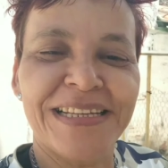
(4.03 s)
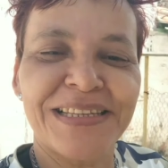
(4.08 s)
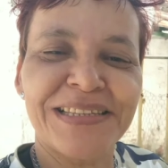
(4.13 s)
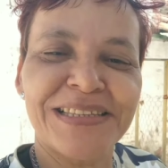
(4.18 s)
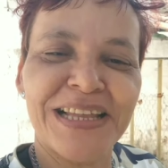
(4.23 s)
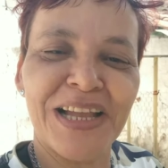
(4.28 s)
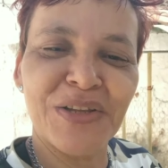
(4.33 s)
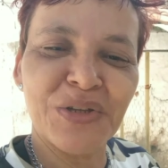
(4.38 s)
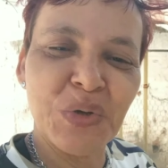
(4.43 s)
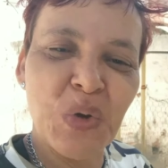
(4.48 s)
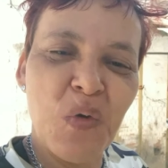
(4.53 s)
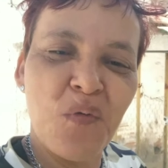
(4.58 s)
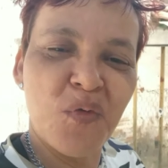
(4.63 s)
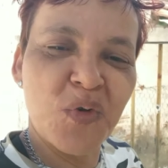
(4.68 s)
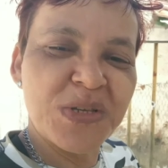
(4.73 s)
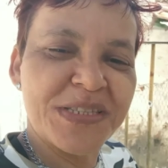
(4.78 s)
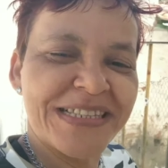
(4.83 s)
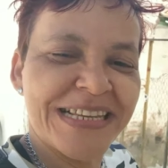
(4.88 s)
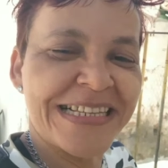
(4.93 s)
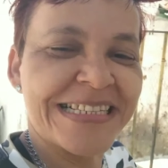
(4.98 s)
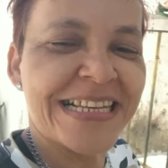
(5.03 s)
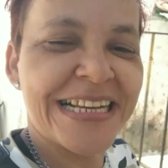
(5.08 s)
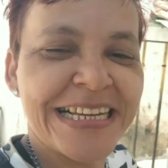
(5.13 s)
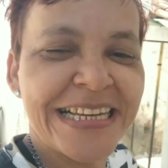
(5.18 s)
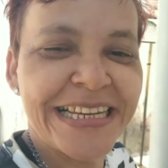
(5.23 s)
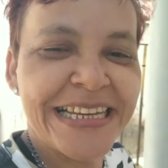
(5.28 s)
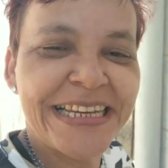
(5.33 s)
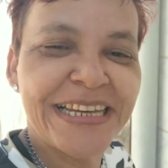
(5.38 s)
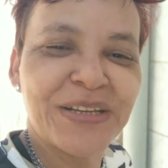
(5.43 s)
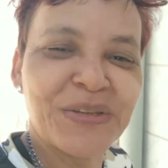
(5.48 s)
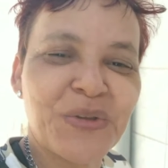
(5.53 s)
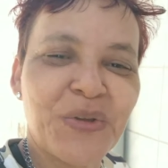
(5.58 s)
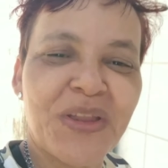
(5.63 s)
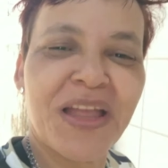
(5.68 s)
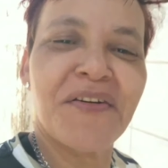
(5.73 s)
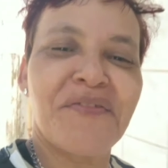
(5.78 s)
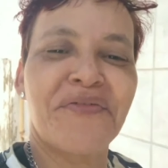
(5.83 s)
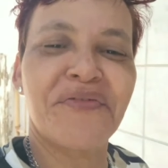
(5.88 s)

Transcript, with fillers: estando com vocês aqui, eu tô na